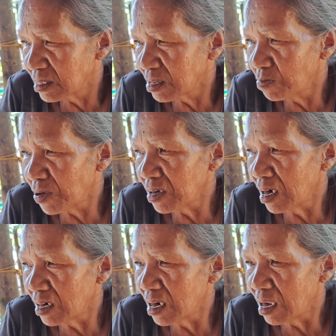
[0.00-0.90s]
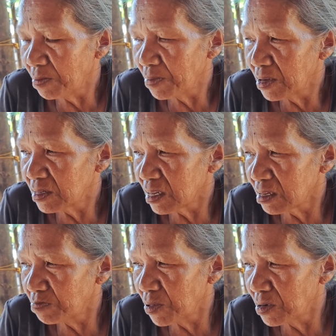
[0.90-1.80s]
Siyempre nadaan baga sa
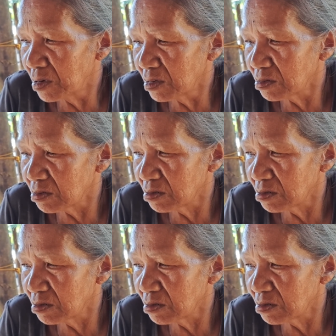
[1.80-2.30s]
ibang ano.